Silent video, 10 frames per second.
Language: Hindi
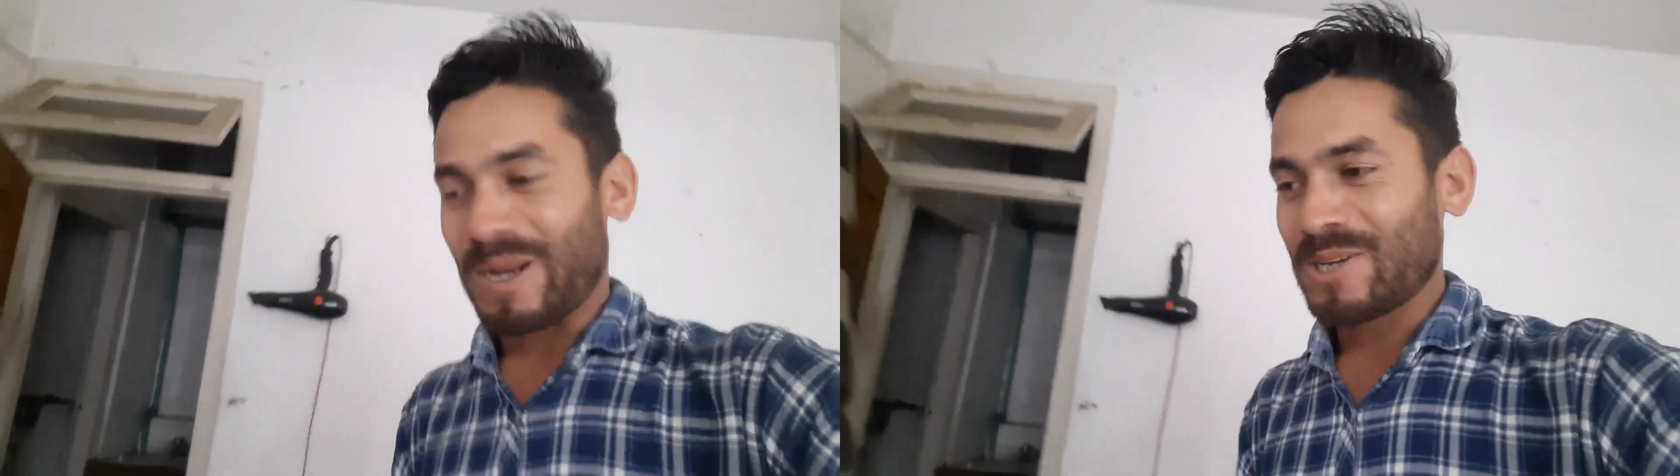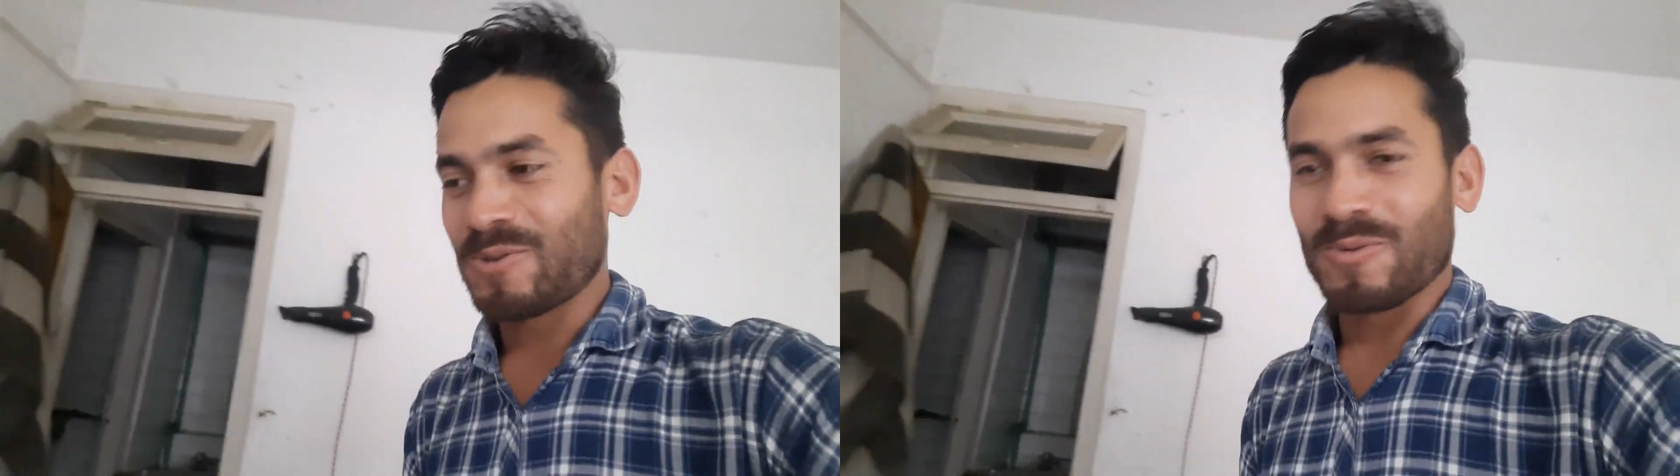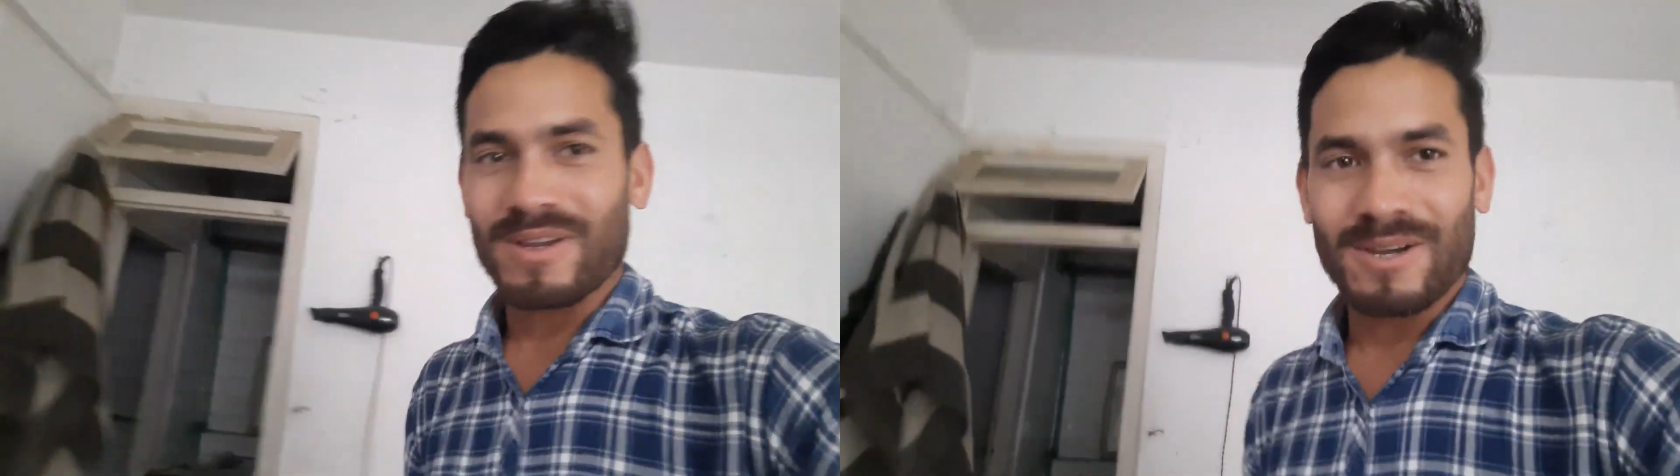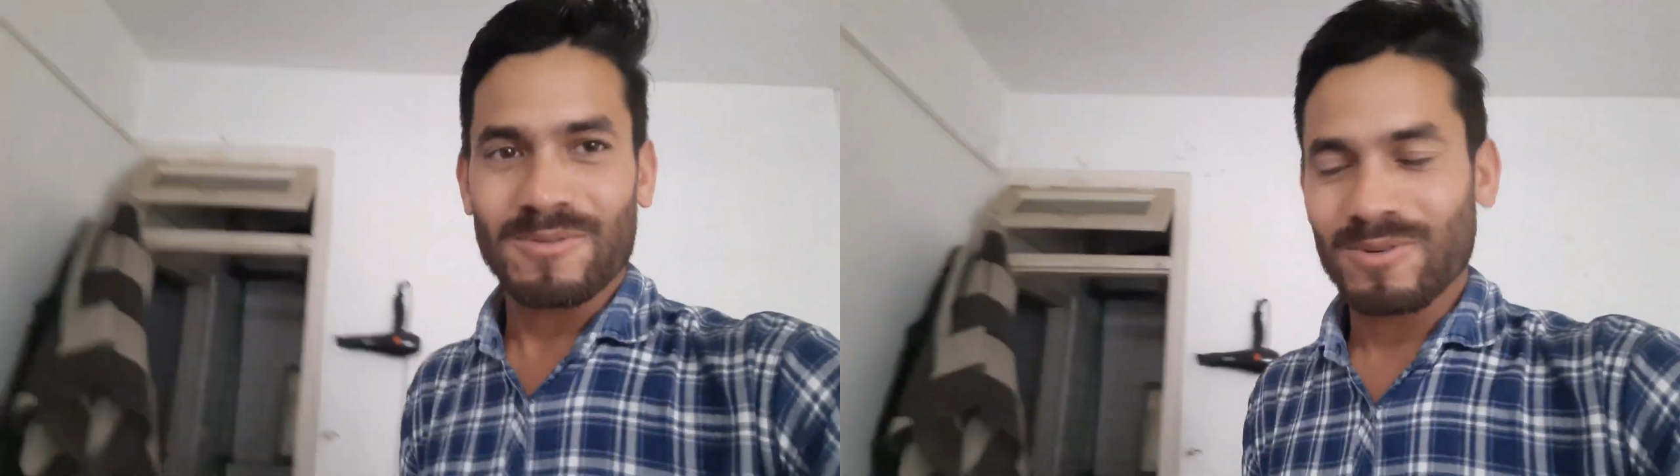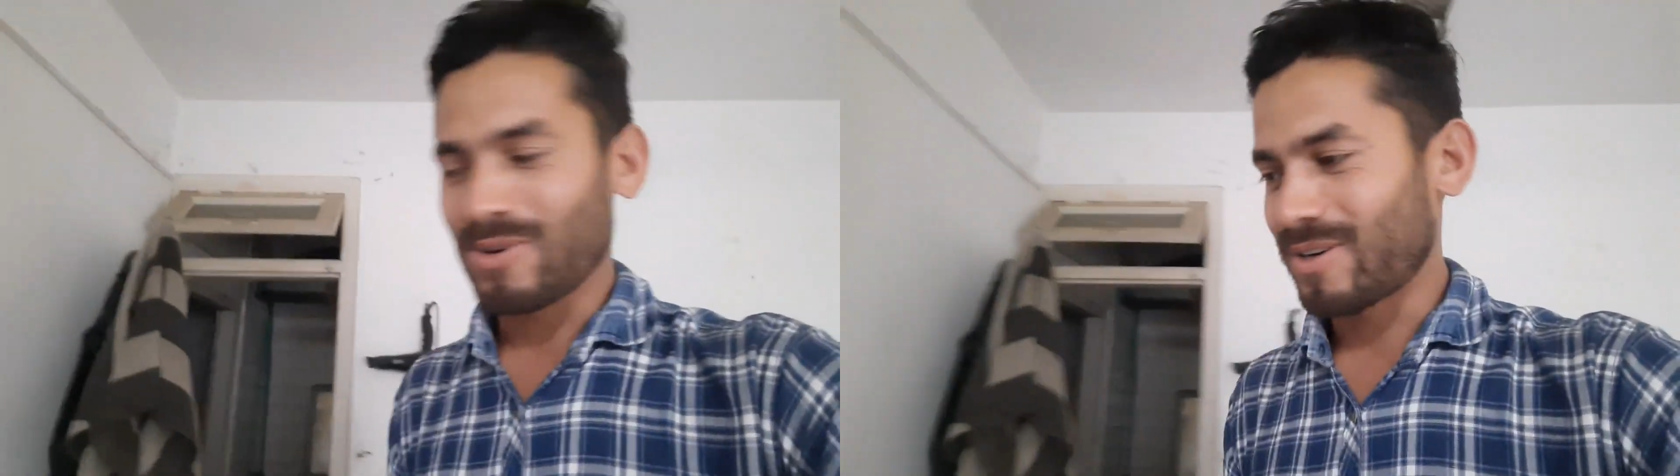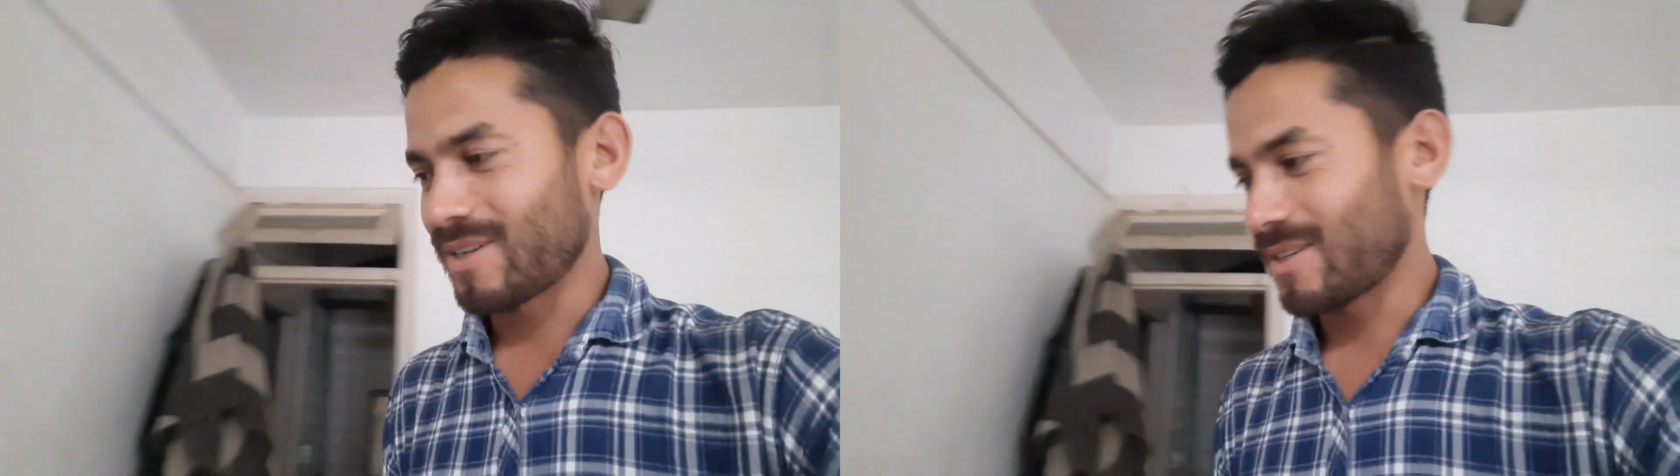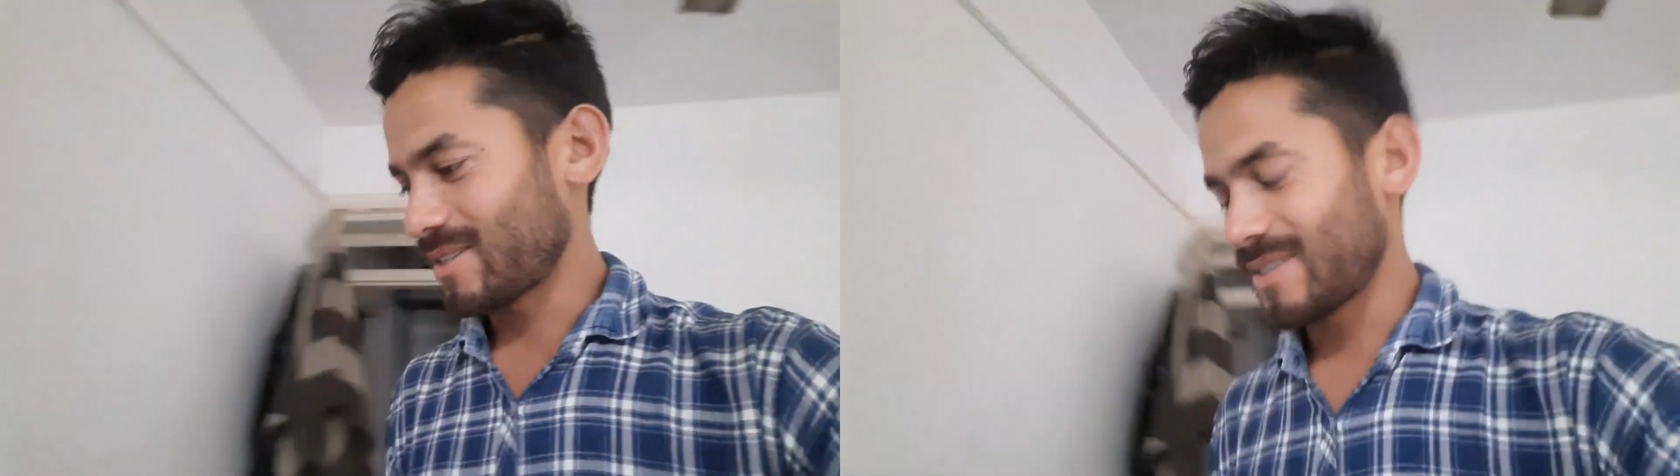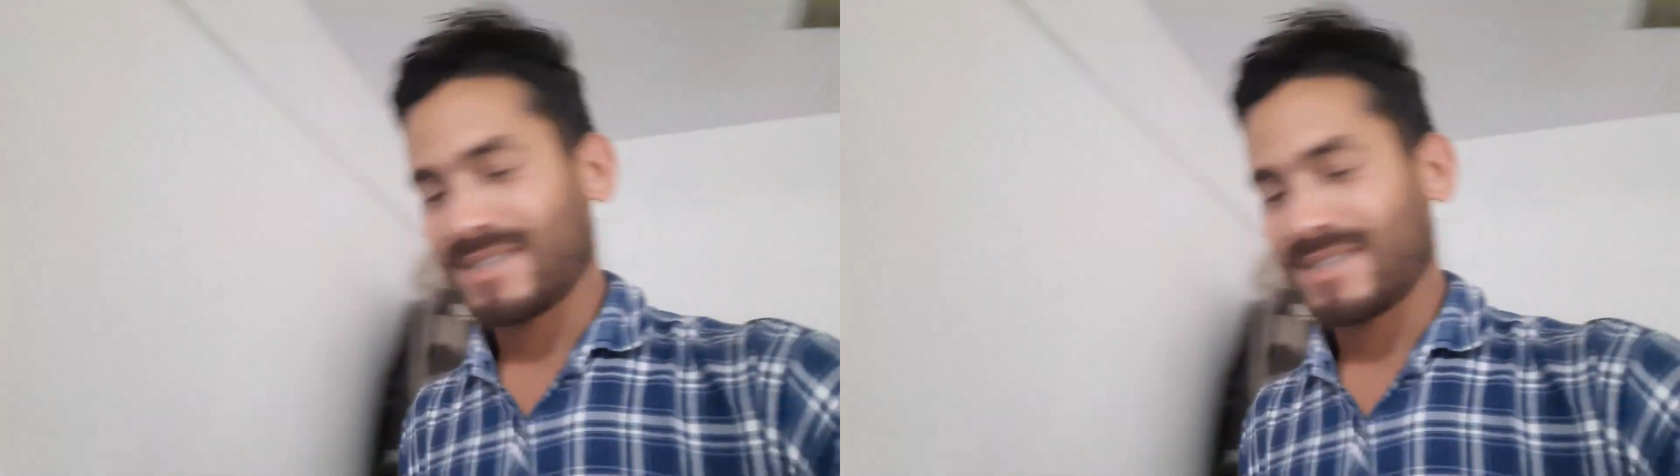फ्रेश हो गया हूँ और